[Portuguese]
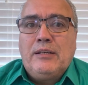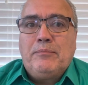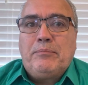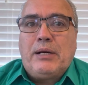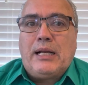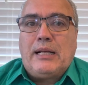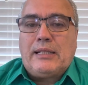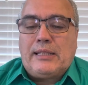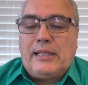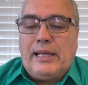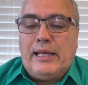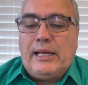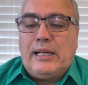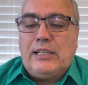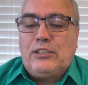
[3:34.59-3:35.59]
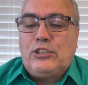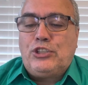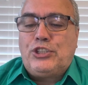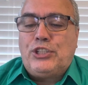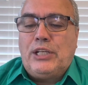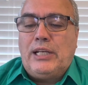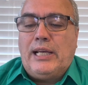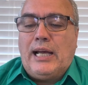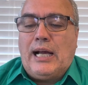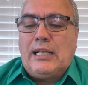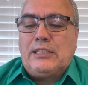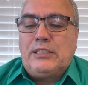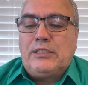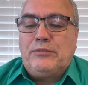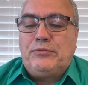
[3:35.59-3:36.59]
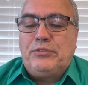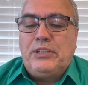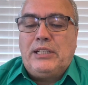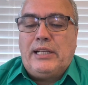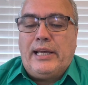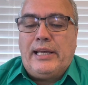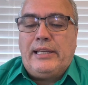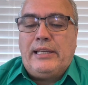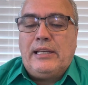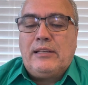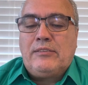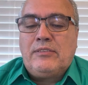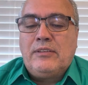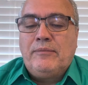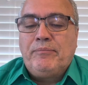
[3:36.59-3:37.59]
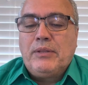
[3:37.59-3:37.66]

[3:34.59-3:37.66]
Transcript: para a terra de Gileade, Finéias,